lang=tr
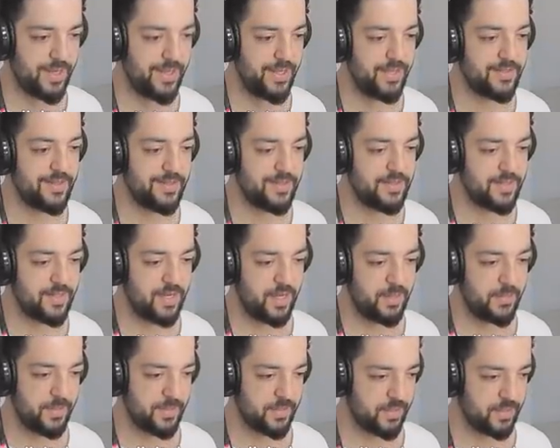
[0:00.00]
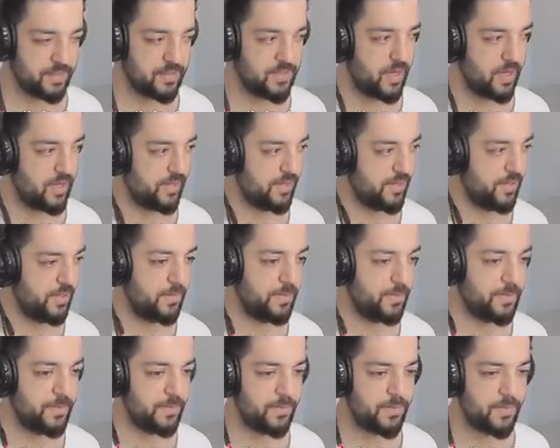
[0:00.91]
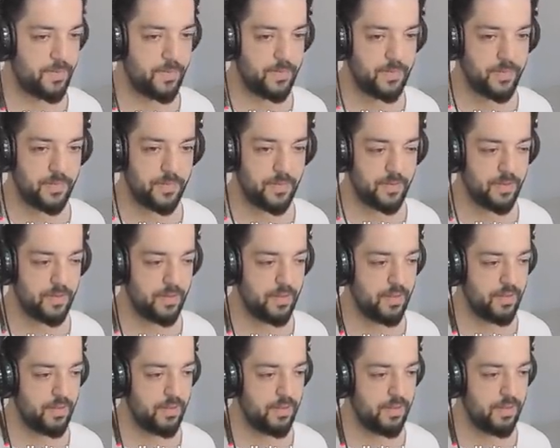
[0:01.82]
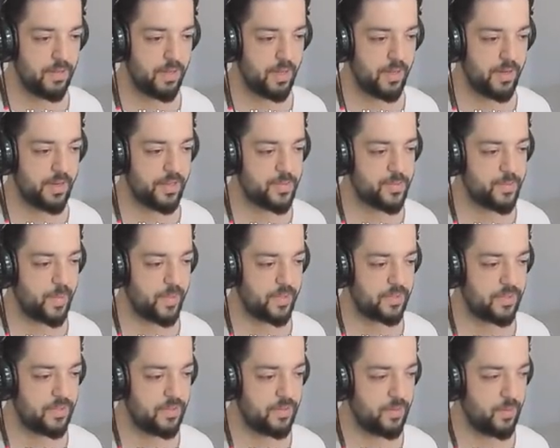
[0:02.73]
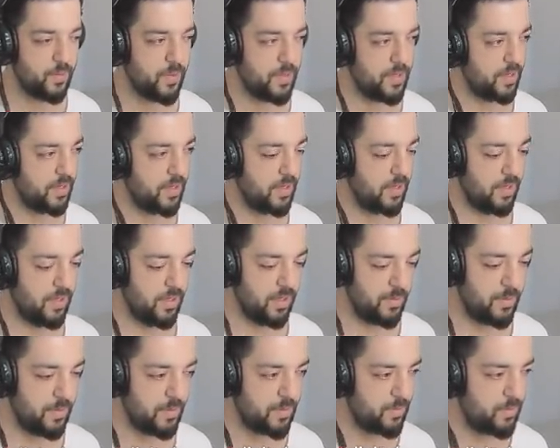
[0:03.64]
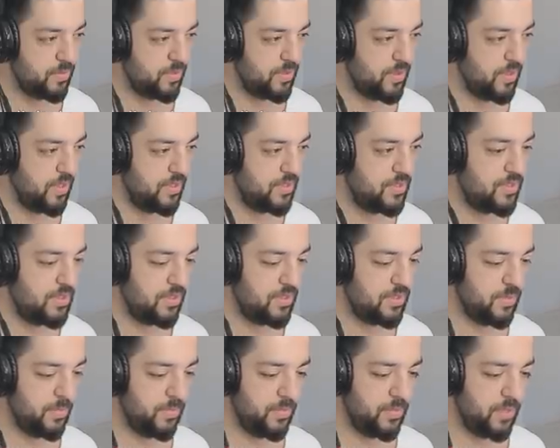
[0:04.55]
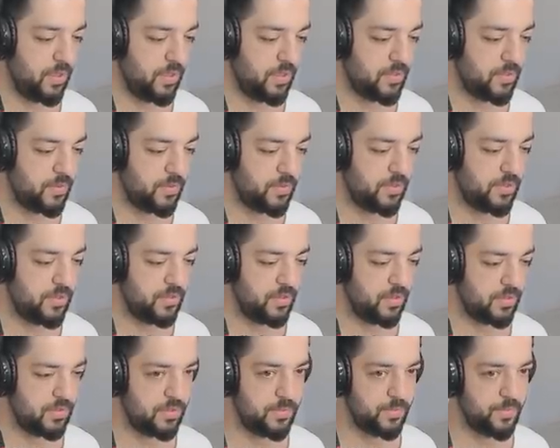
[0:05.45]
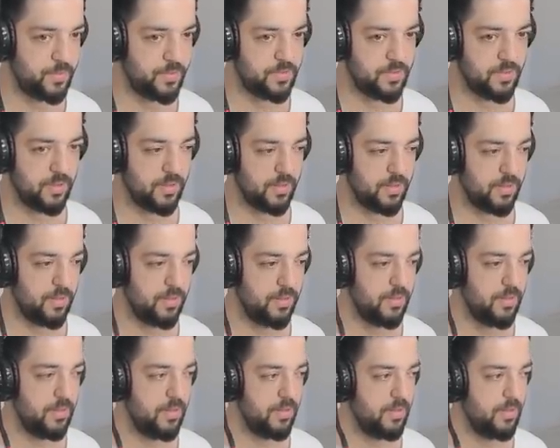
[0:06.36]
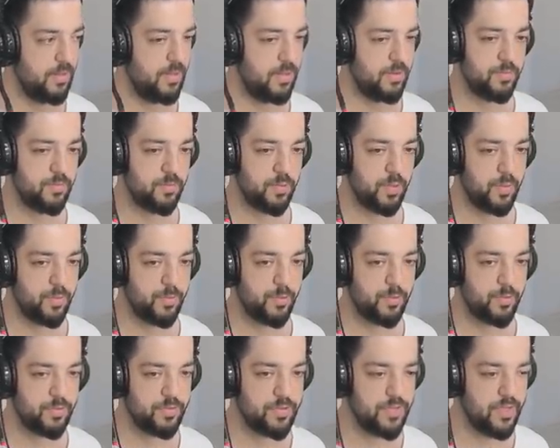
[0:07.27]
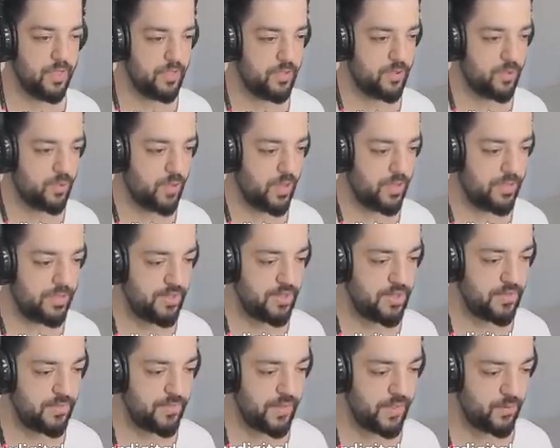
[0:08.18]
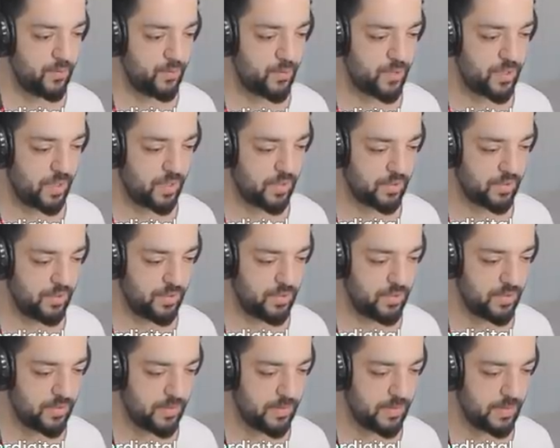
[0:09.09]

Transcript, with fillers: Hayatınızı kaybettiniz kardeşim. Araç patladı bu arada ya. Ben onunla gezecektim daha. Adam arayacaktık bizi ya. Bulamıyoruz diye. Şu an 2 ve 3 kaldık.